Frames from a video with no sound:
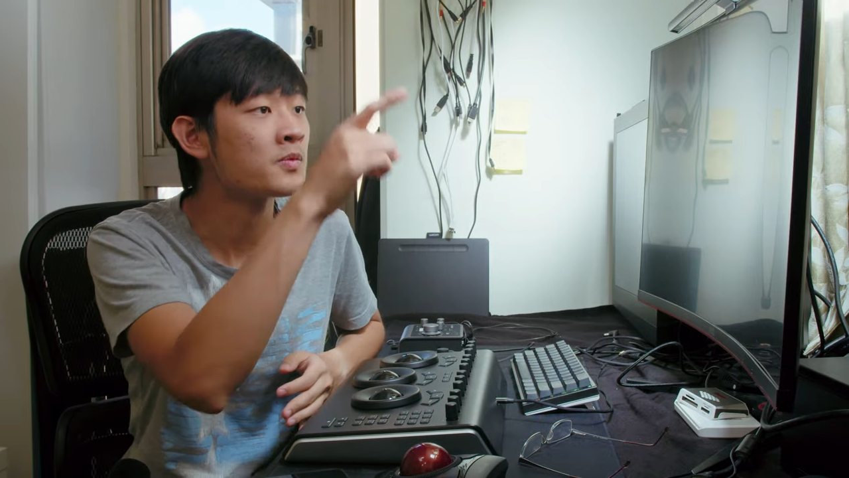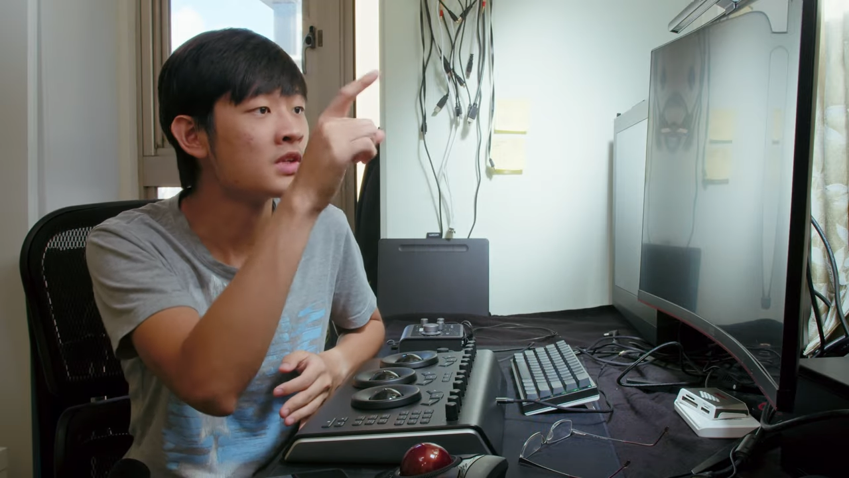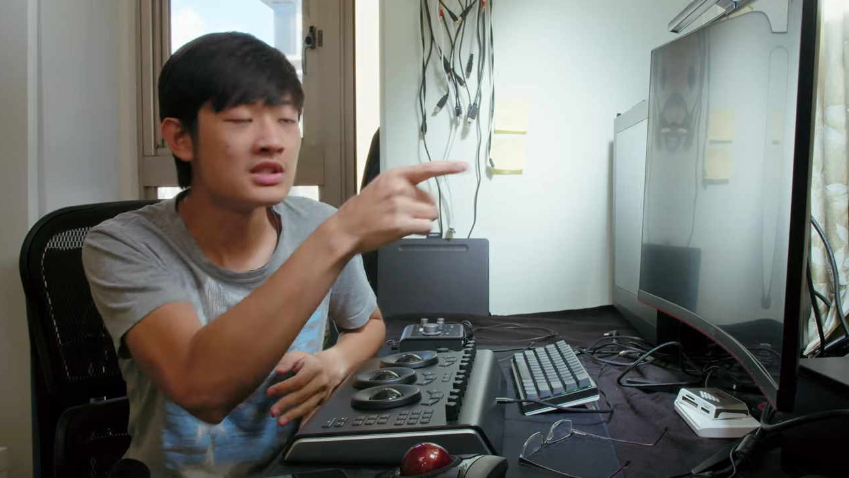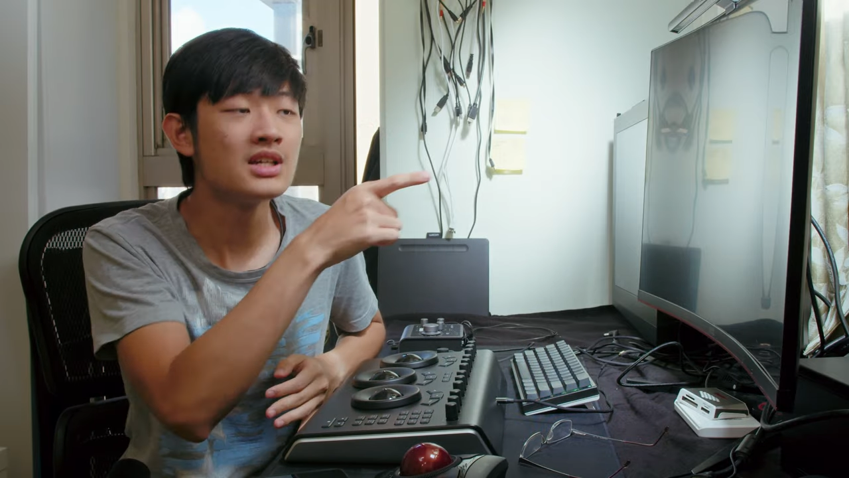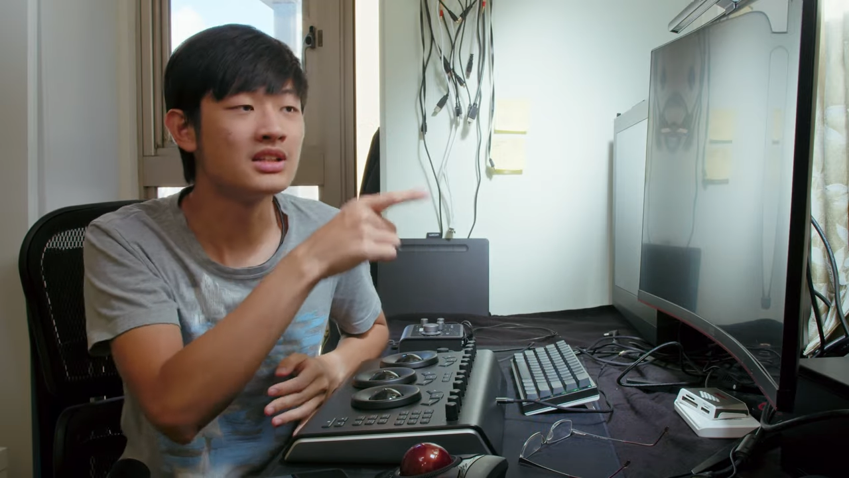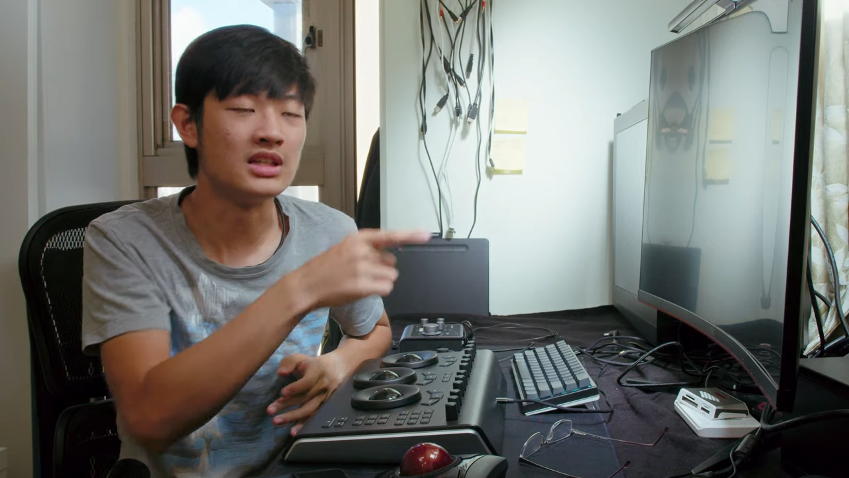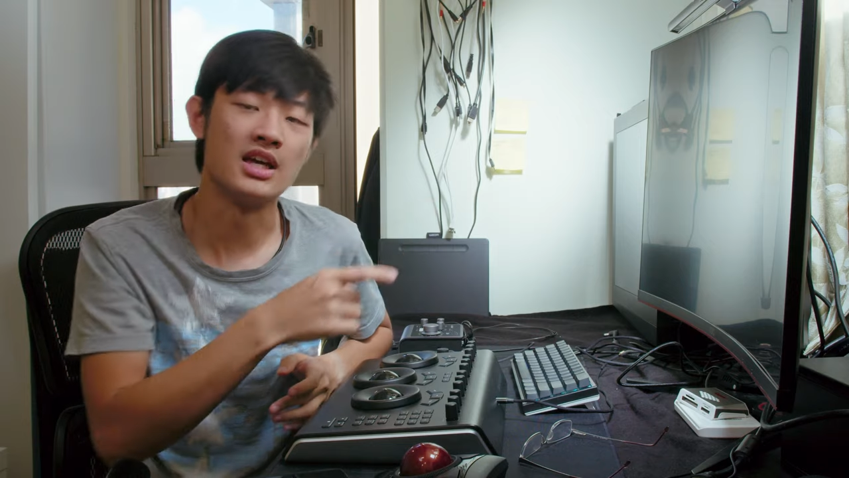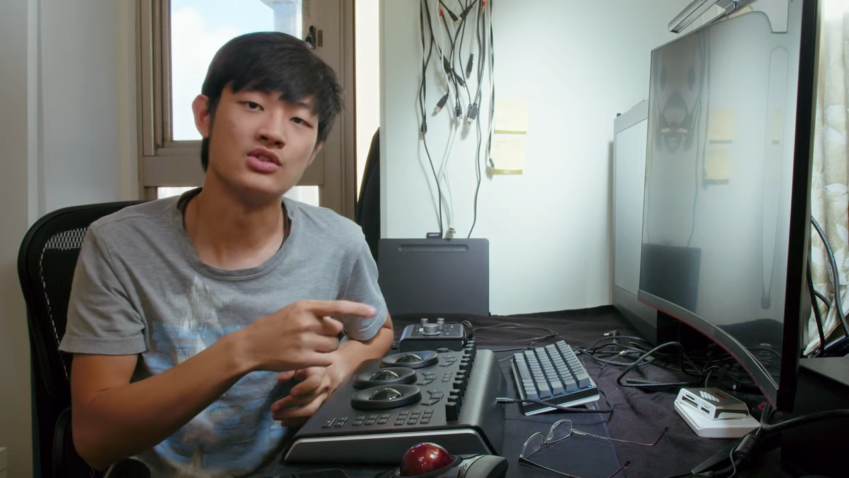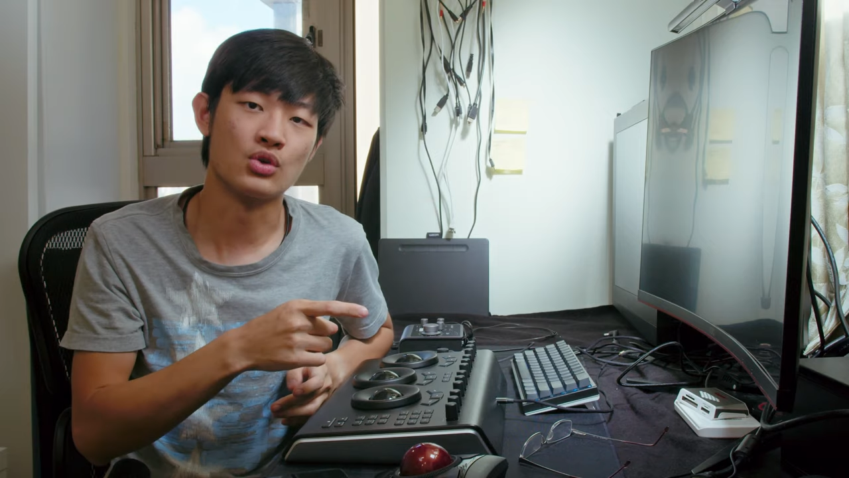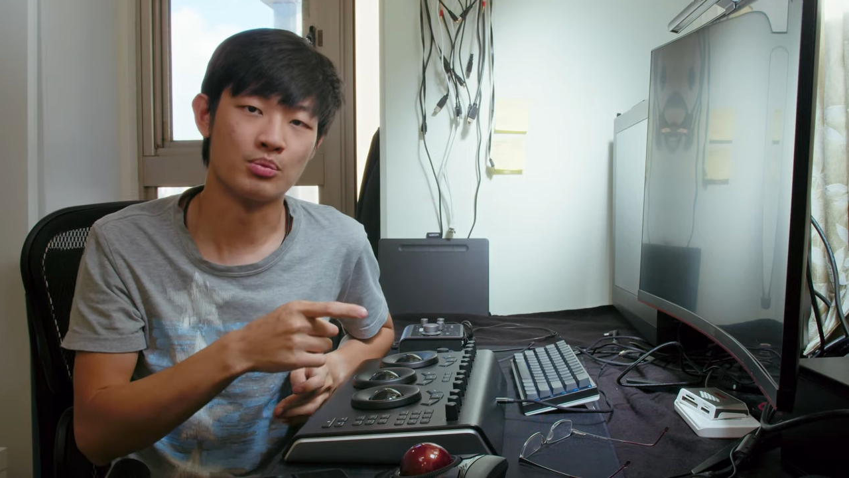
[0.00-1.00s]
那这个 d e h
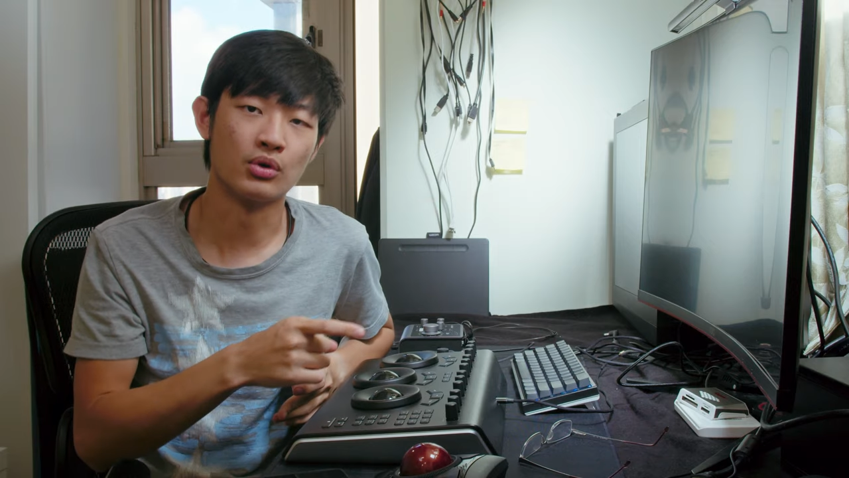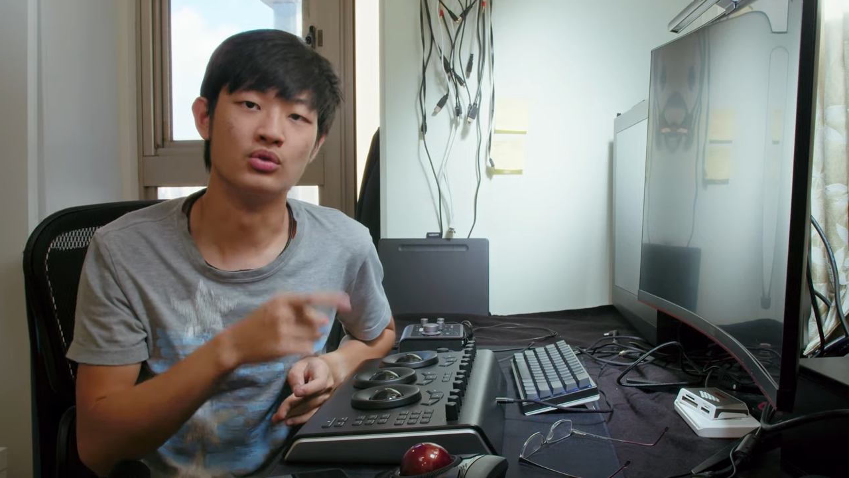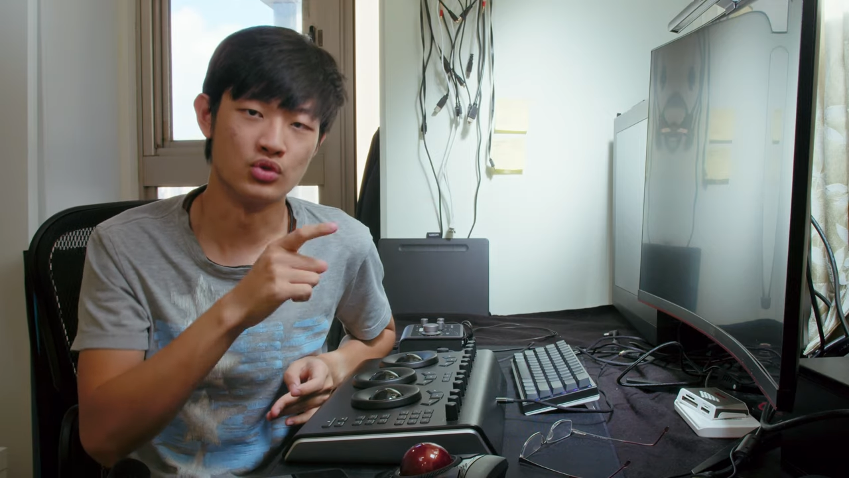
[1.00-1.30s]
a n c e r Pro